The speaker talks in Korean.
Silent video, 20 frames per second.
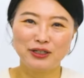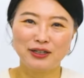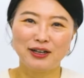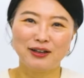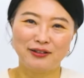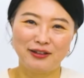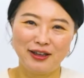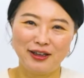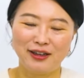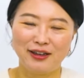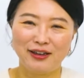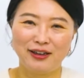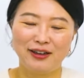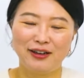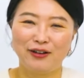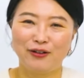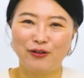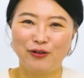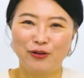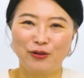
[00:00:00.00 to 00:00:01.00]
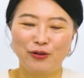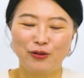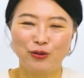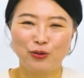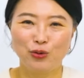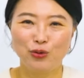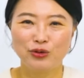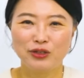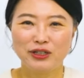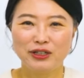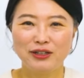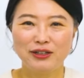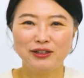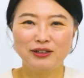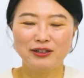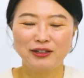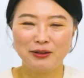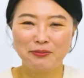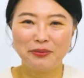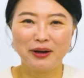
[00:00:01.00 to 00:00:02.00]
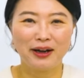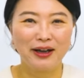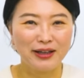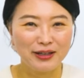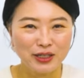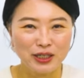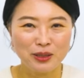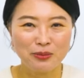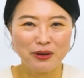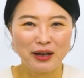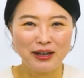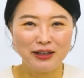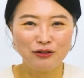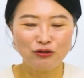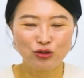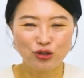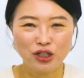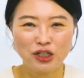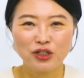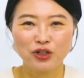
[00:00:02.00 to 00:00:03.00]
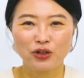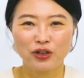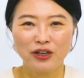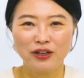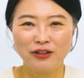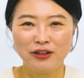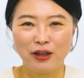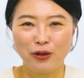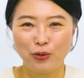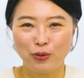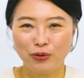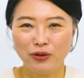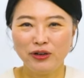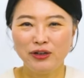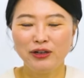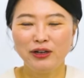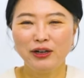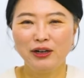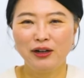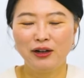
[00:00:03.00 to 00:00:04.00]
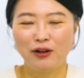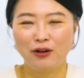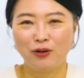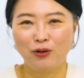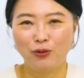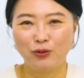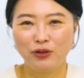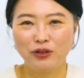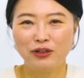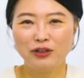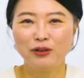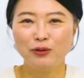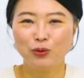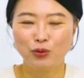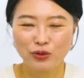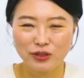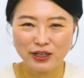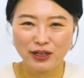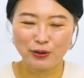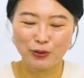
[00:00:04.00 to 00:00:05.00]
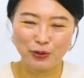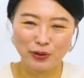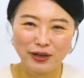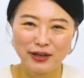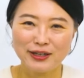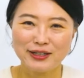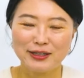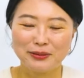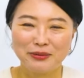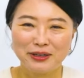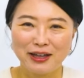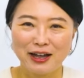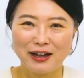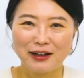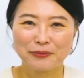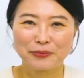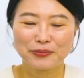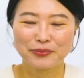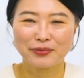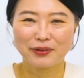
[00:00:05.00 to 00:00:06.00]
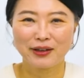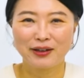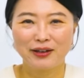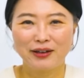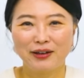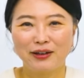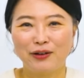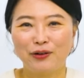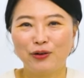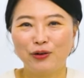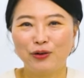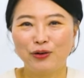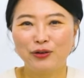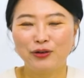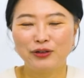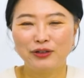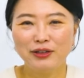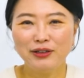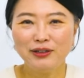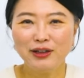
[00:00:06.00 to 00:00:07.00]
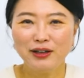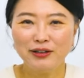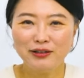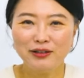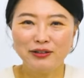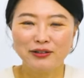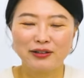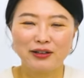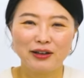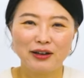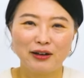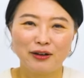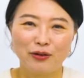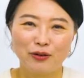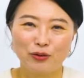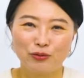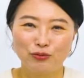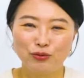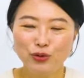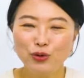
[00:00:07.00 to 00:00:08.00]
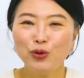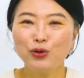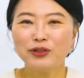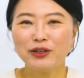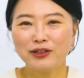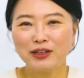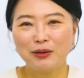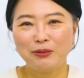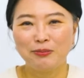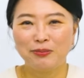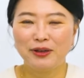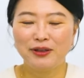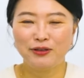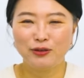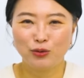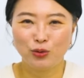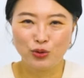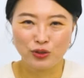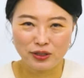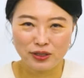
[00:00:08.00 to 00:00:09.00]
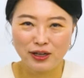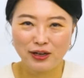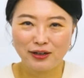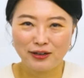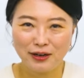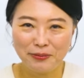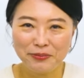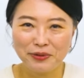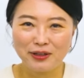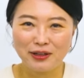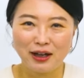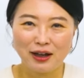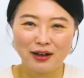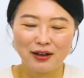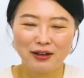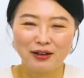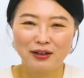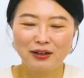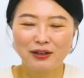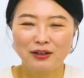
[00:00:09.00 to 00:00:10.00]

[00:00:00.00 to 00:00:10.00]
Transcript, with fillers: 시간에 어, 공지를 드린 바가 있지만 구체적인 내용을 오늘 공지하도록 하겠습니다. 어, 일단은 어, 무료 상담 이벤트로 진행을 합니다.